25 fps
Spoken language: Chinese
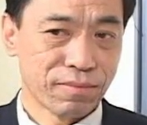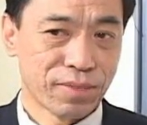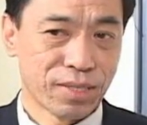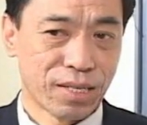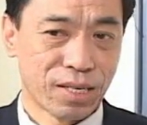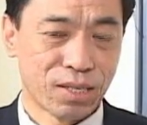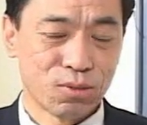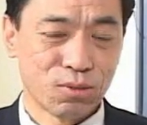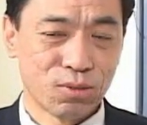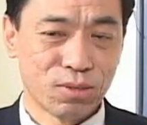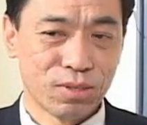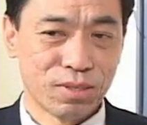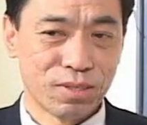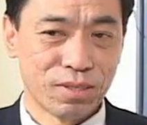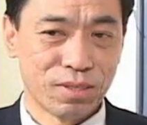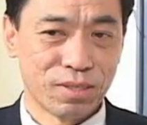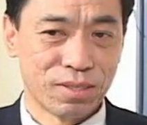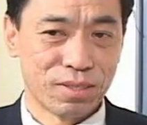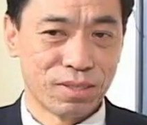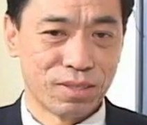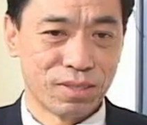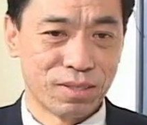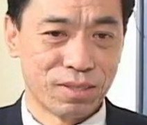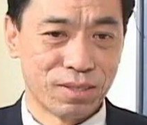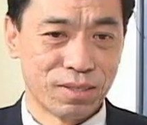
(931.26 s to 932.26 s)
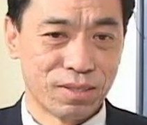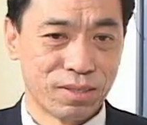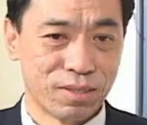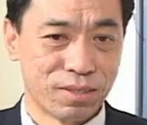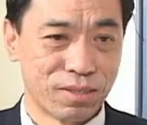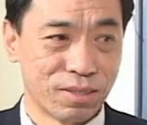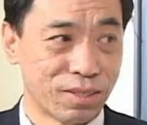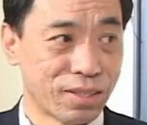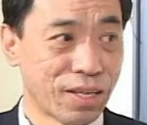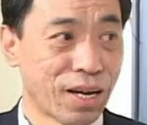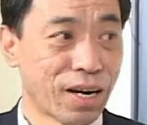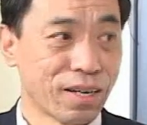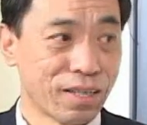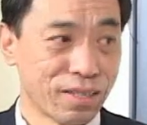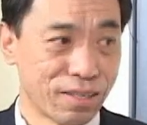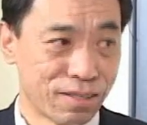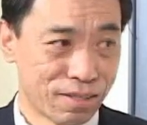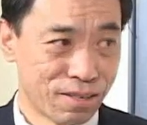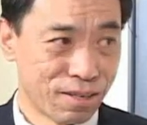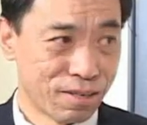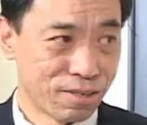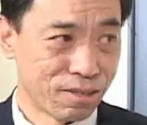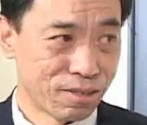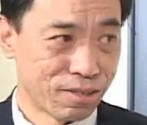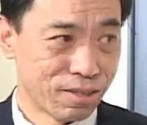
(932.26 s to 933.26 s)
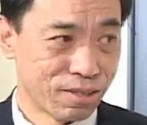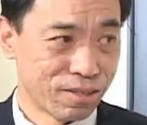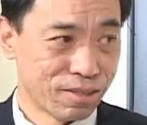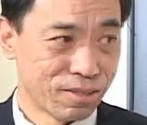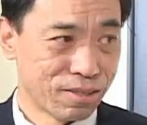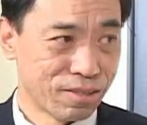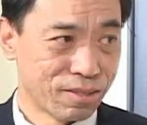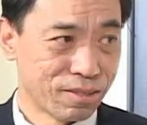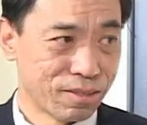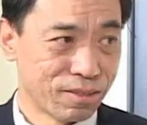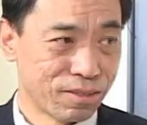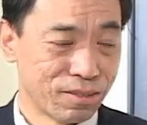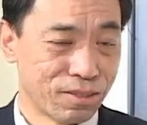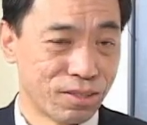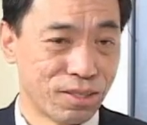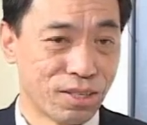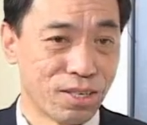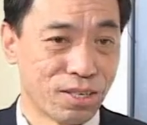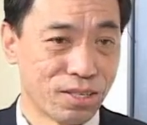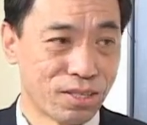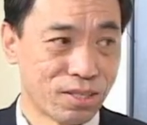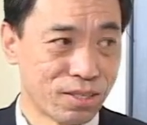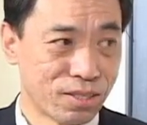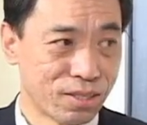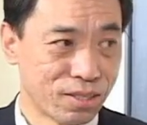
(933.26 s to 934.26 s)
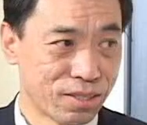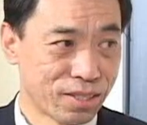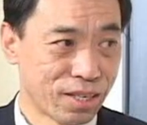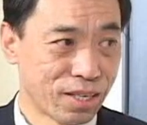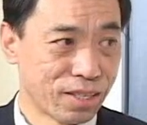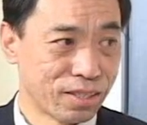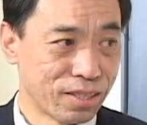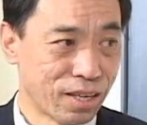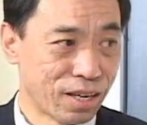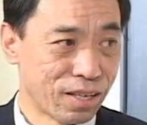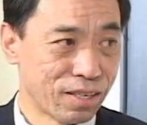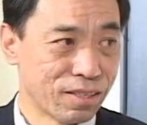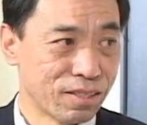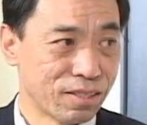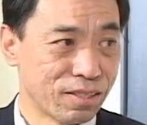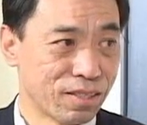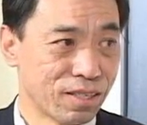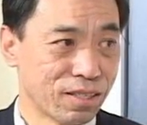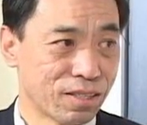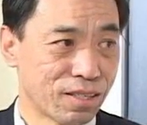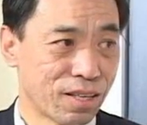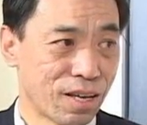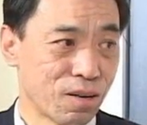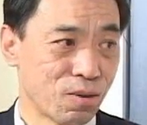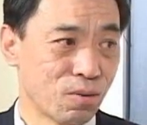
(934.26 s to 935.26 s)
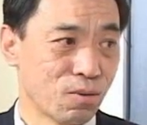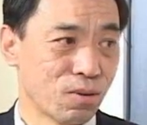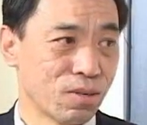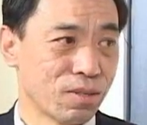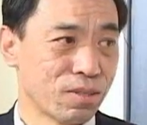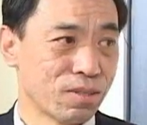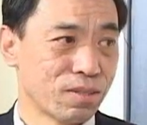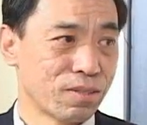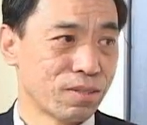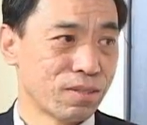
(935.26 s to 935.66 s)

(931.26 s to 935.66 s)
她说，你大概也认识，也是在演艺界待过。